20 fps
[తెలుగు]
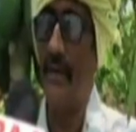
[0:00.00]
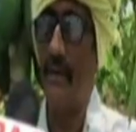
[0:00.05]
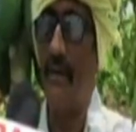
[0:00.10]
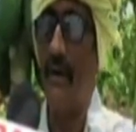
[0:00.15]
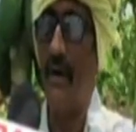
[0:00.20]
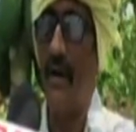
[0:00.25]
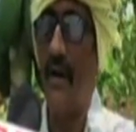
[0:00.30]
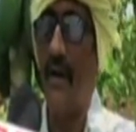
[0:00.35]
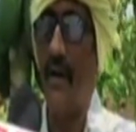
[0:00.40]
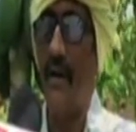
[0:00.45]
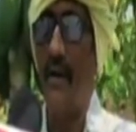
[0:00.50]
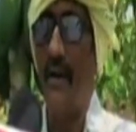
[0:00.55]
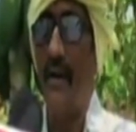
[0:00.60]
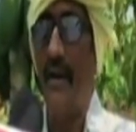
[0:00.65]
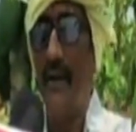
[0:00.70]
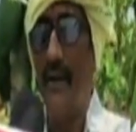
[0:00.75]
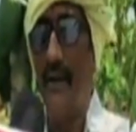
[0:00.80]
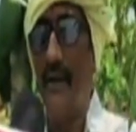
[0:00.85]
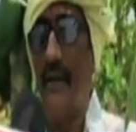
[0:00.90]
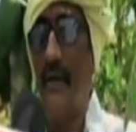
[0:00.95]
వలన
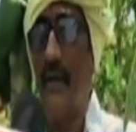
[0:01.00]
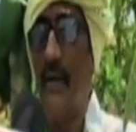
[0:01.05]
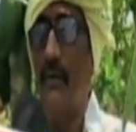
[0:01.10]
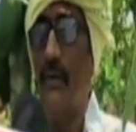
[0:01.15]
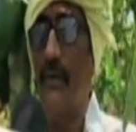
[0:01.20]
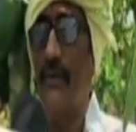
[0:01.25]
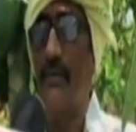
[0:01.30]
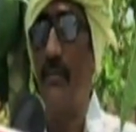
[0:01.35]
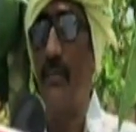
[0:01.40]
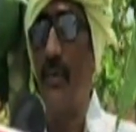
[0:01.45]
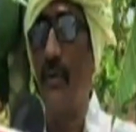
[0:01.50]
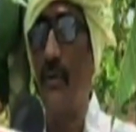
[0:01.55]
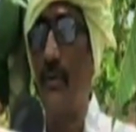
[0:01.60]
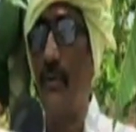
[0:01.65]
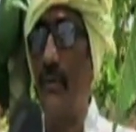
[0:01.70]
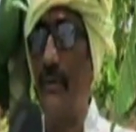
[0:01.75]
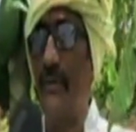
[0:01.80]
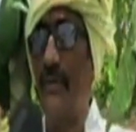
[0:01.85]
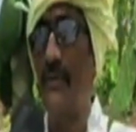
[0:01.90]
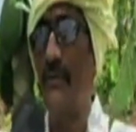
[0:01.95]
ఇక్కడికే వచ్చి మాకు
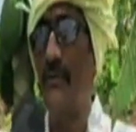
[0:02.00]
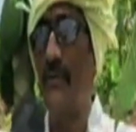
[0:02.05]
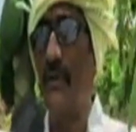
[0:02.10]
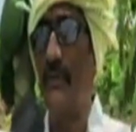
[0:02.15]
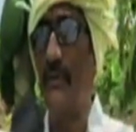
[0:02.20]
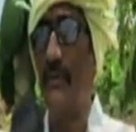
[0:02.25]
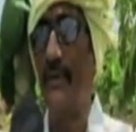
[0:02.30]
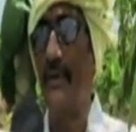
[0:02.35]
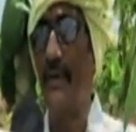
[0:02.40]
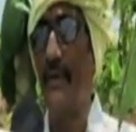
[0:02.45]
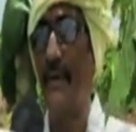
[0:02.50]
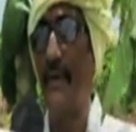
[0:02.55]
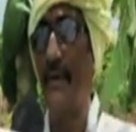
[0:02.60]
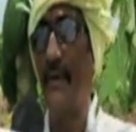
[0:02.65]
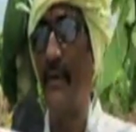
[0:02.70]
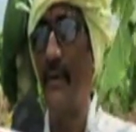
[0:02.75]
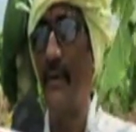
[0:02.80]
తీసుకువెళ్తుంటారండి